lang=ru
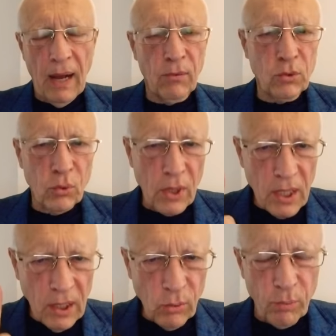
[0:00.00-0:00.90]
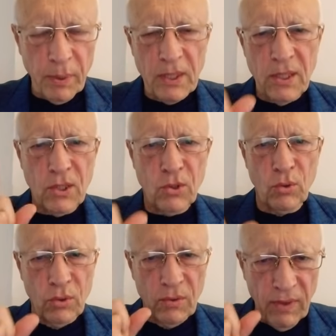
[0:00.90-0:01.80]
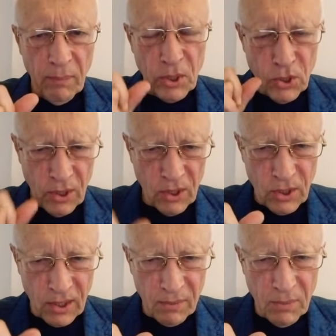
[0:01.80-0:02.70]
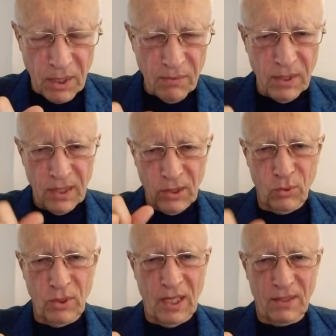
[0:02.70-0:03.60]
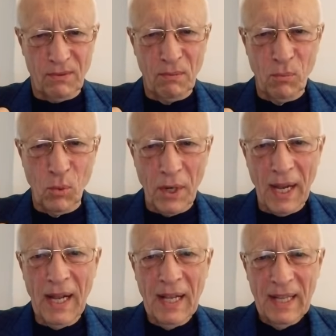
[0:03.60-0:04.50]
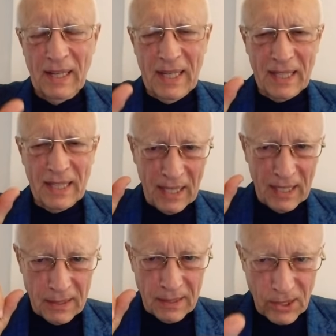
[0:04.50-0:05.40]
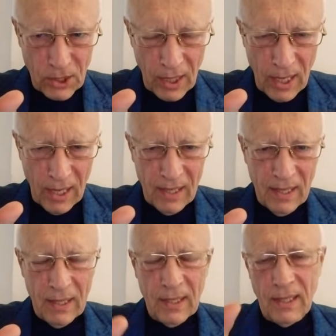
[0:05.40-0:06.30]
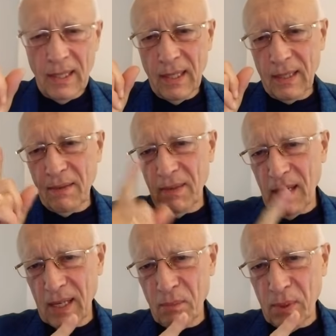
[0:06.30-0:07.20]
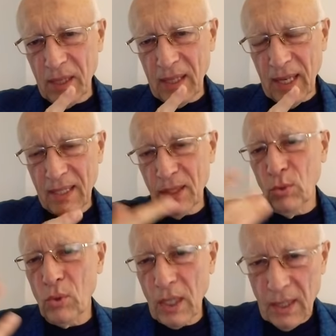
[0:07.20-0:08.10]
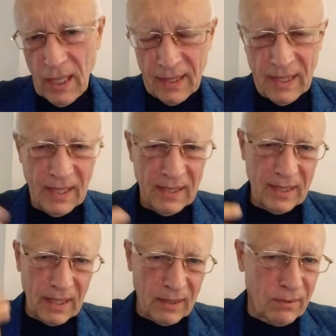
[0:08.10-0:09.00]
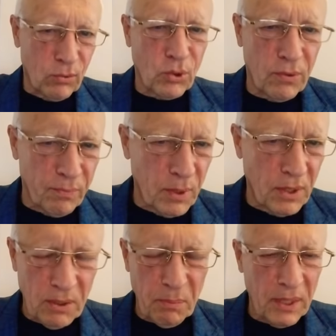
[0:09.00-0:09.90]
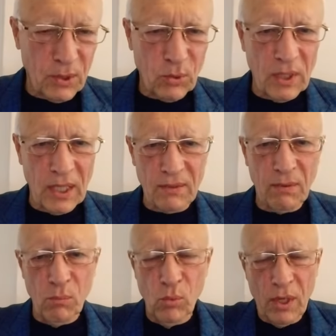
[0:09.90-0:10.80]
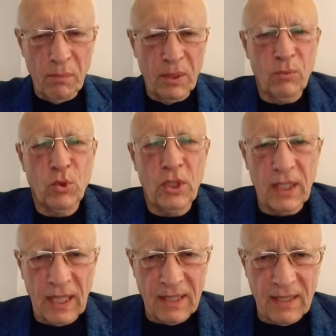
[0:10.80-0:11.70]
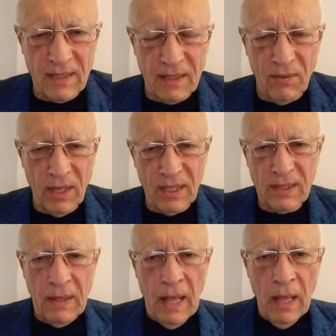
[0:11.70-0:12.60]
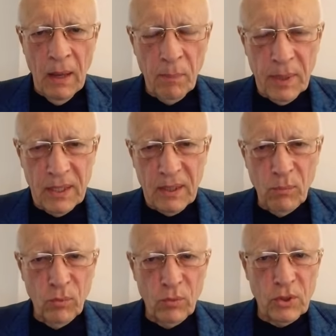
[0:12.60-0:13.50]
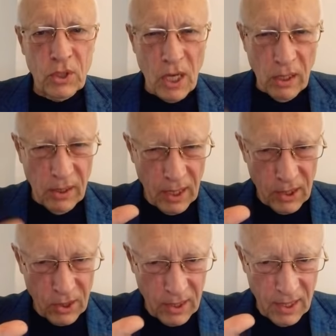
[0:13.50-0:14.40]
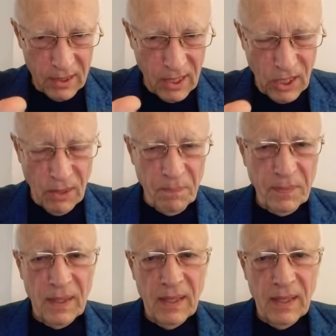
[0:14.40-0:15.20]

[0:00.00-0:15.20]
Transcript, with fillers: А вот Украину поддерживают два мощнейших мировых государства моря. Это США и это Великобритания. Ну, Канада, она так тоже, в принципе, государство моря, потому что она так создавалась. Поэтому вот три даже, да, три.